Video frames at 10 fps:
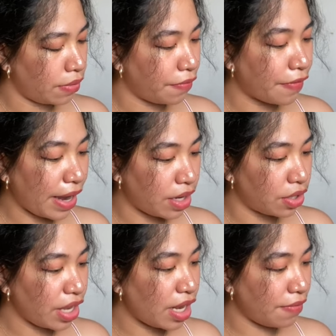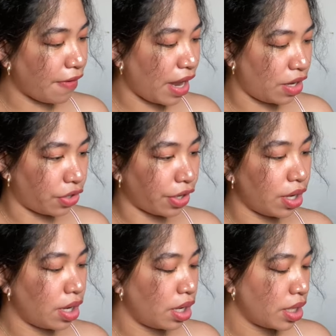file, nail filer
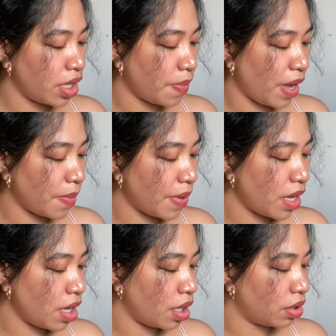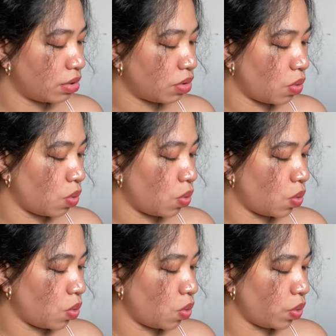ni baby. So,
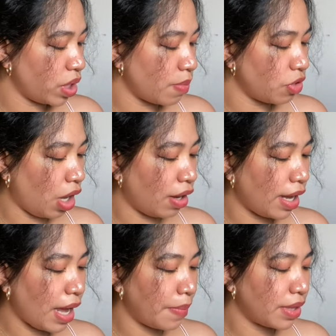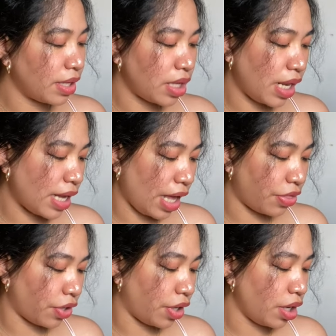hindi mo na kagagamit ng nail
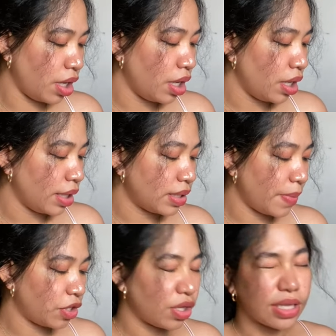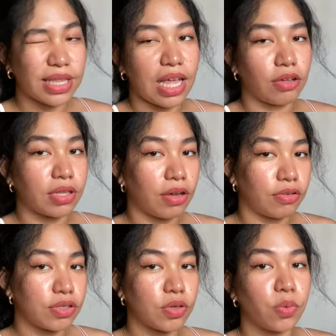cutter kasi medyo natatakot ako.
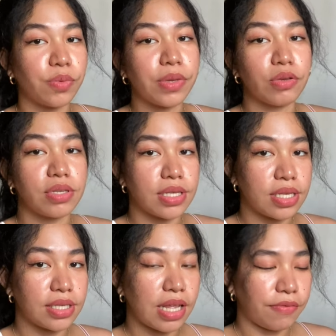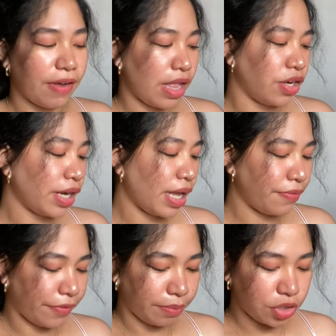So, we'll be using this nail filer I
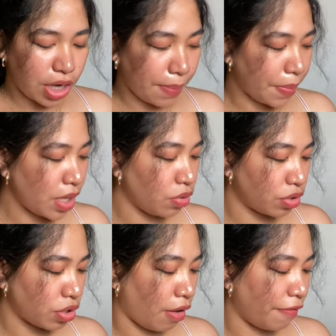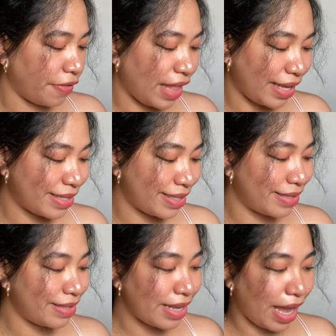from Shopee. Yung soft test
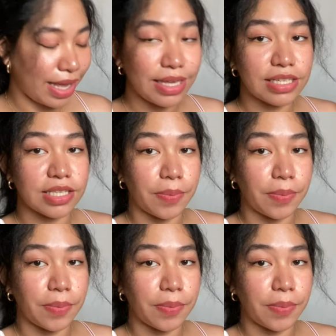niya is the